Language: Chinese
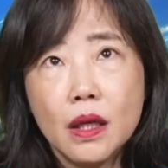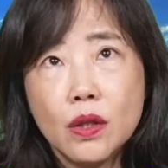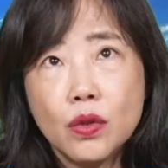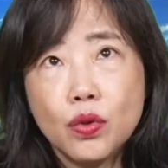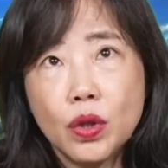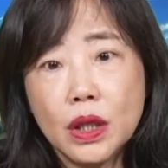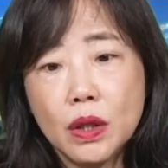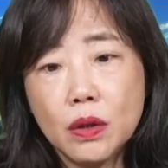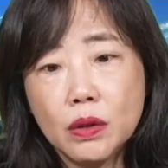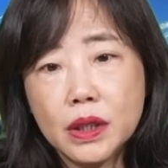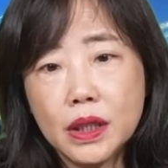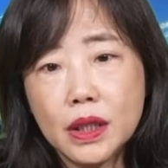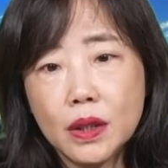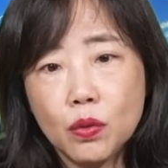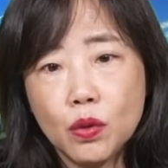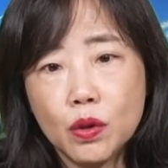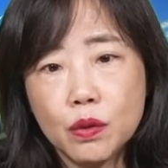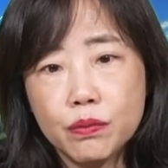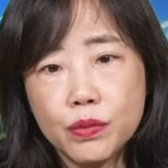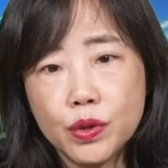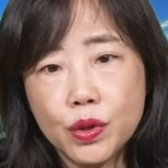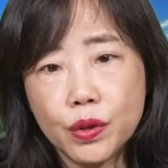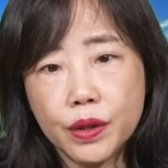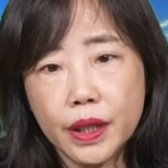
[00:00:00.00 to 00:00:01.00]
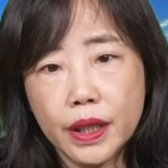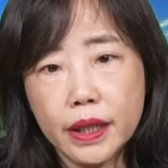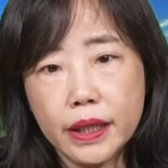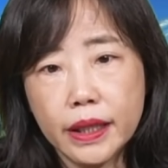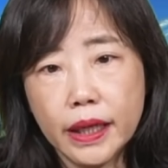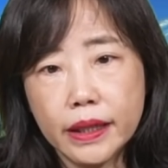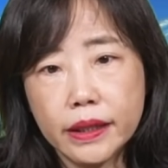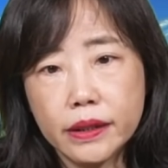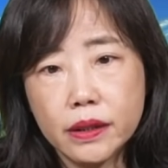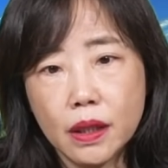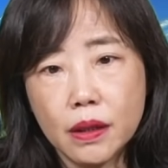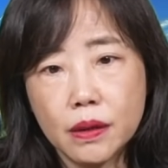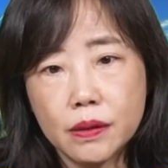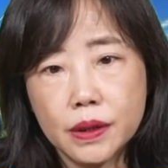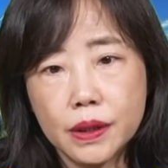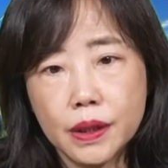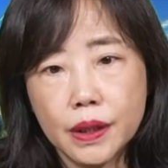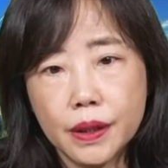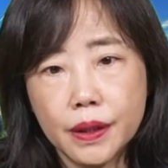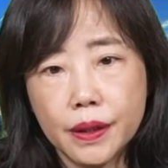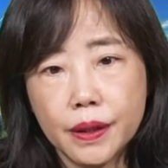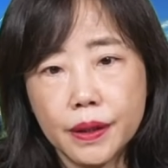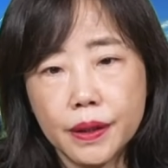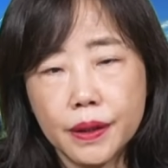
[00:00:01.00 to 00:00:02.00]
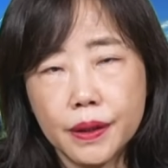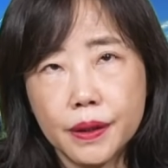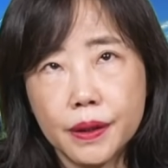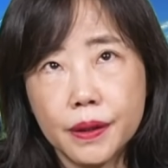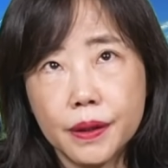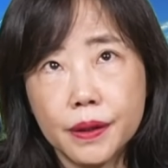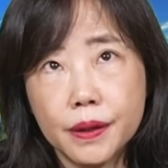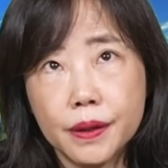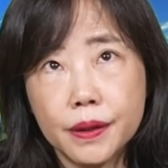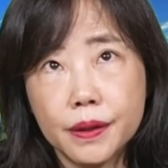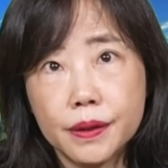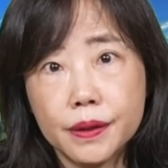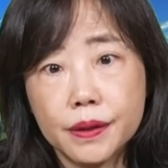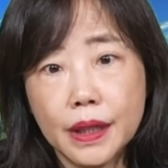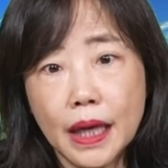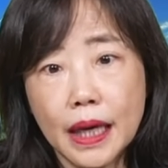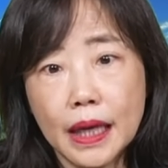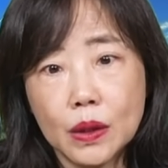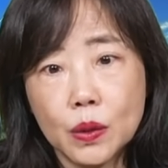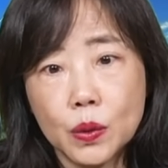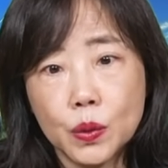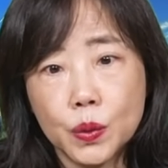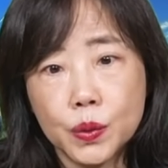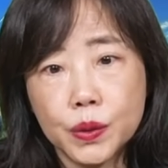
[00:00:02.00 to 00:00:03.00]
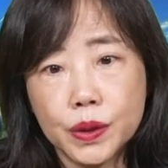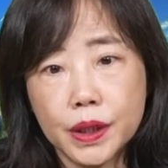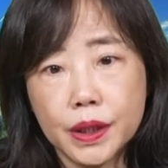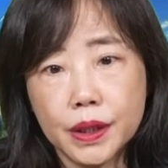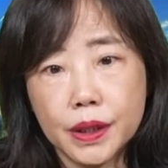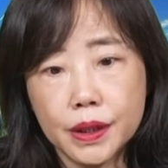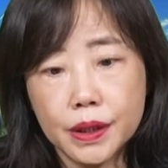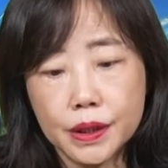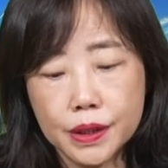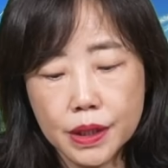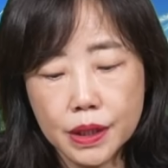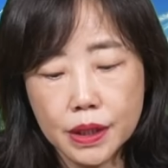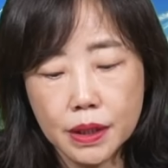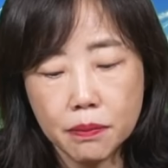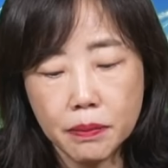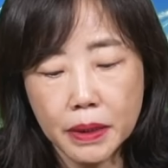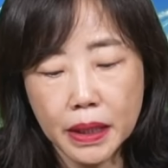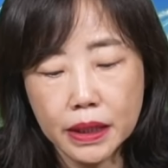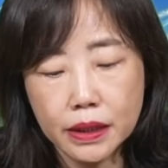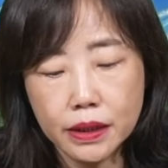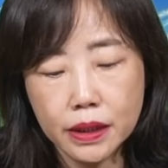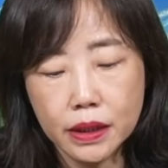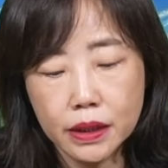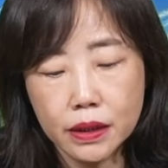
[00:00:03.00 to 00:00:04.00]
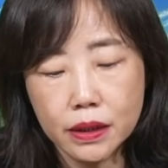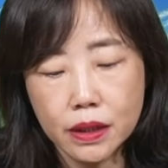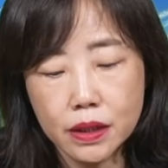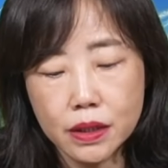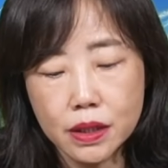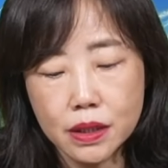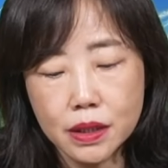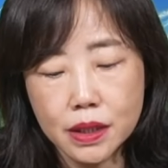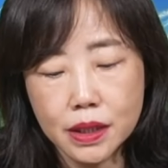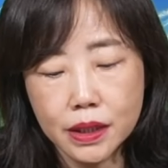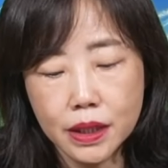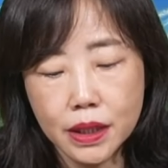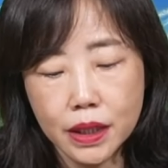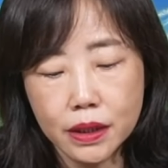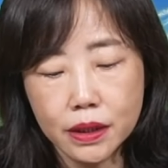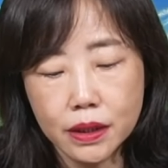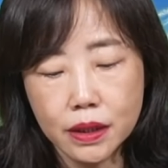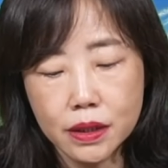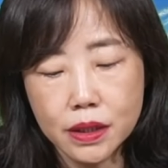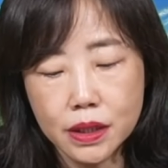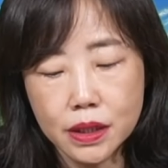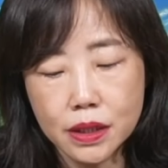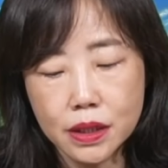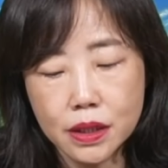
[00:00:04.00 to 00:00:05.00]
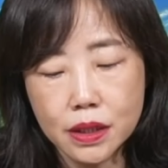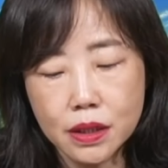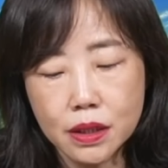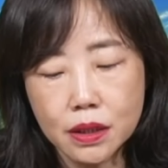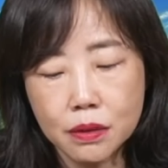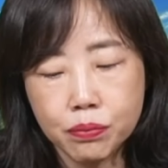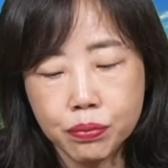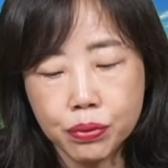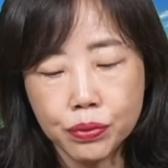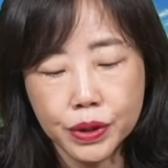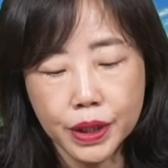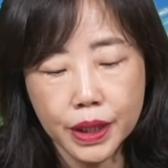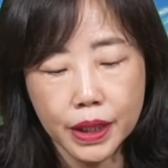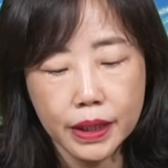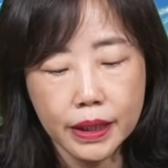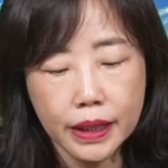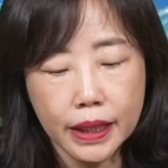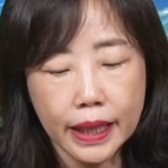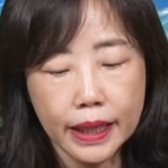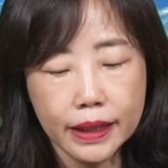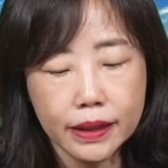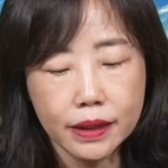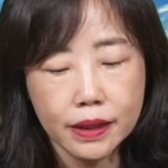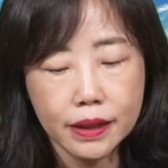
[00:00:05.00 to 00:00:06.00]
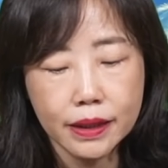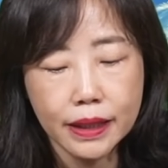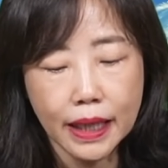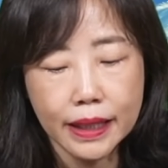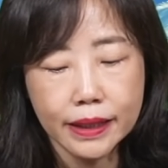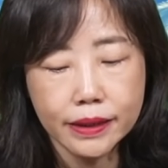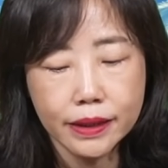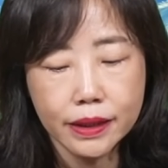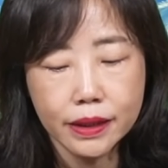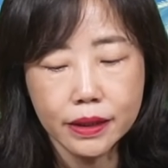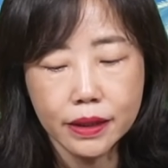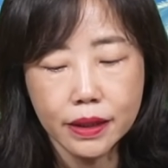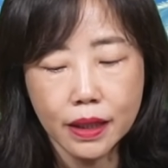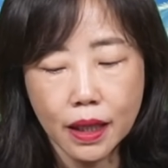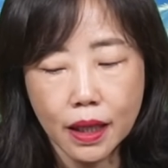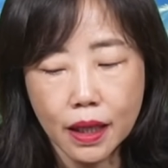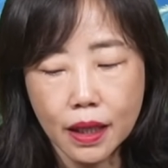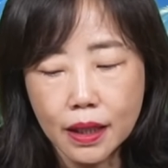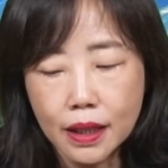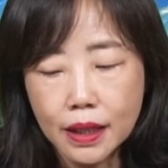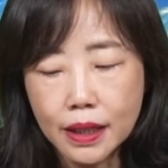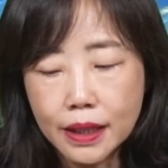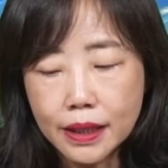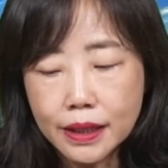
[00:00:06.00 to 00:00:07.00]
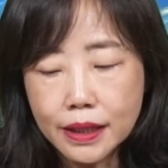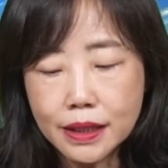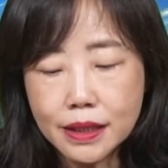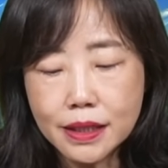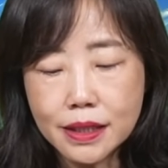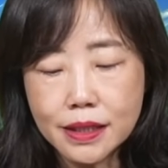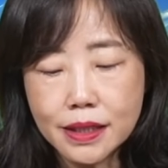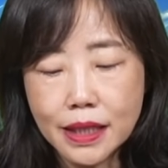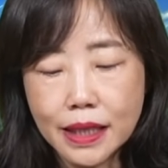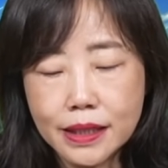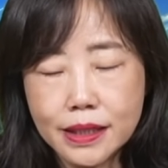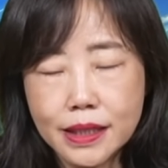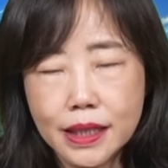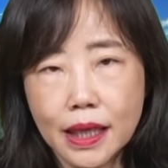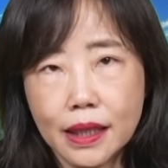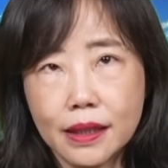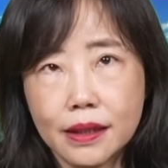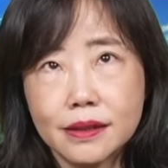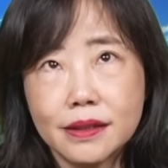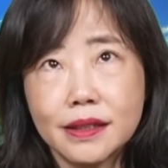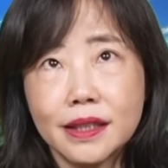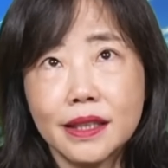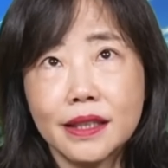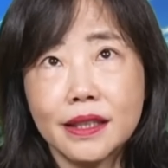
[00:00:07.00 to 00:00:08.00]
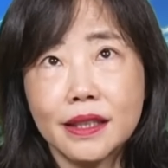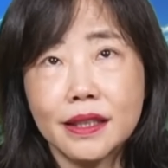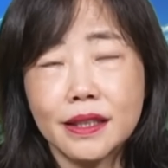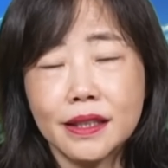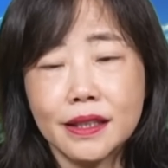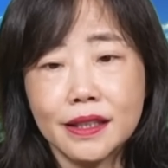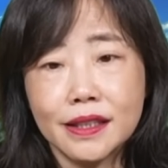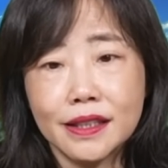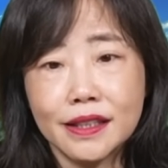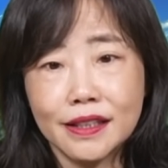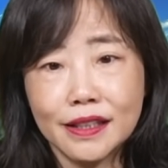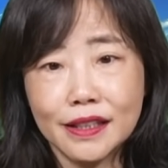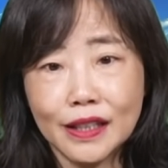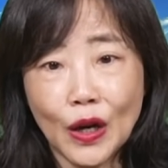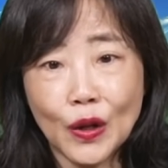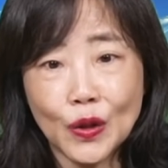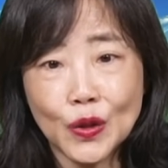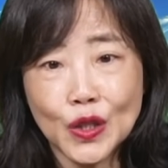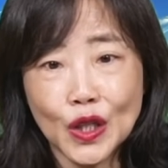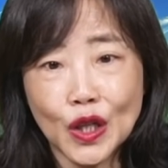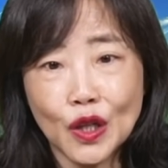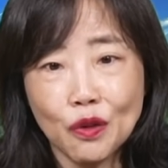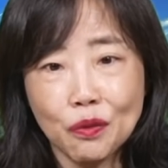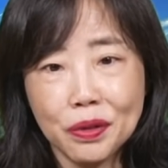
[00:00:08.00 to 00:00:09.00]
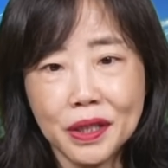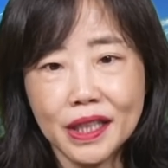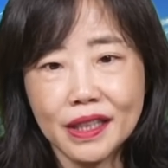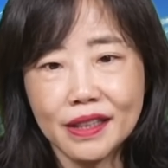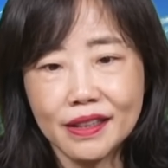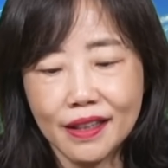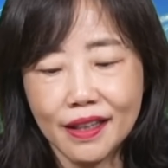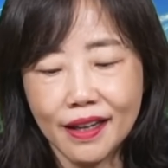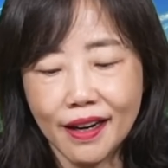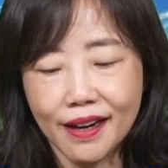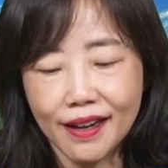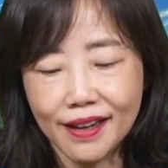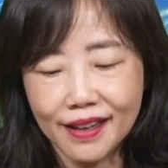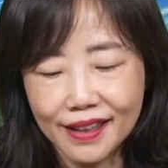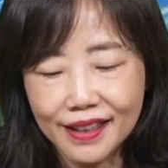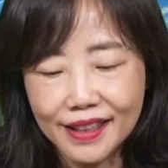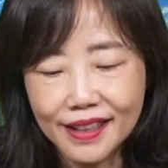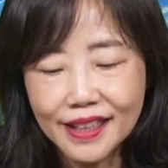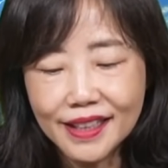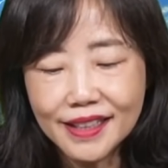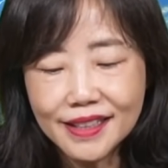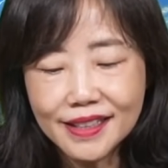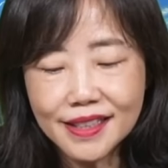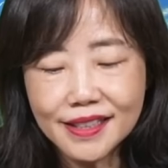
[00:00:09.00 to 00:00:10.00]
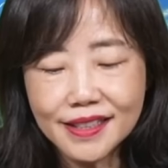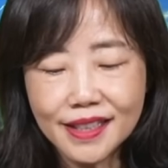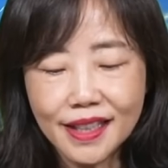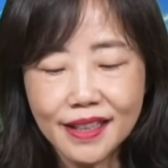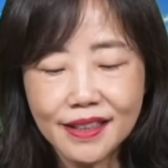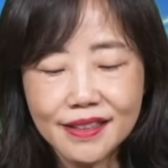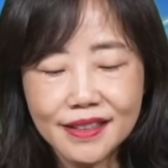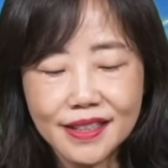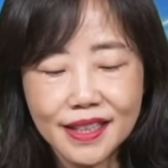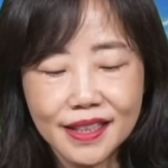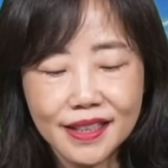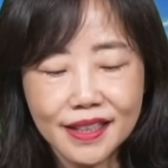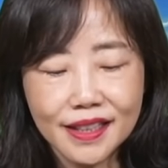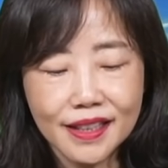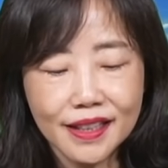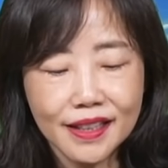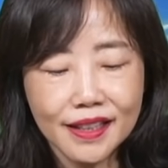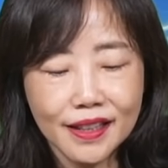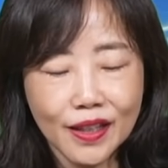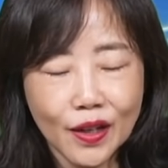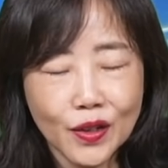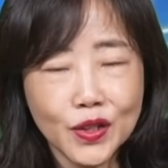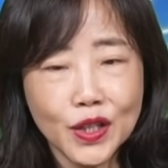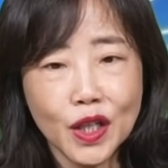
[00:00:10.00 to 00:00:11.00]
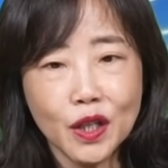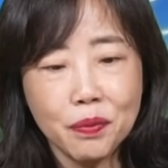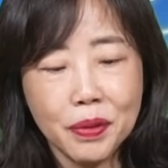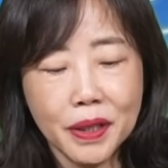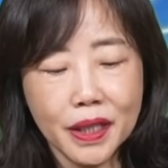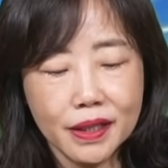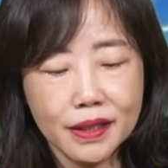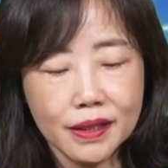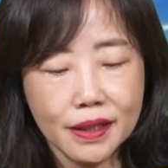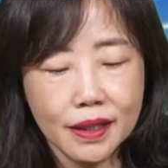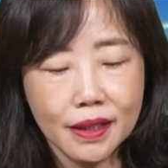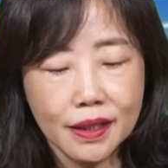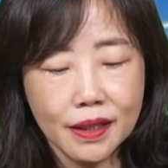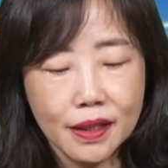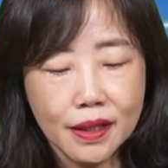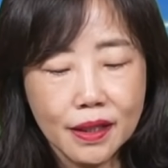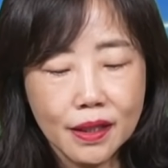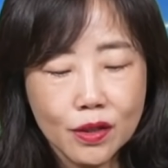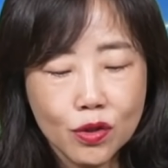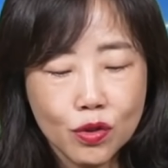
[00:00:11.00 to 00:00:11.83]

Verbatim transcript: 所以呢，我们就可以看到呢，呃，大陆的这个媒体呢，这几天呢，其实是铺天盖盖地的啊，一直在讲这个呃老照片哈，这张这个老照片呢。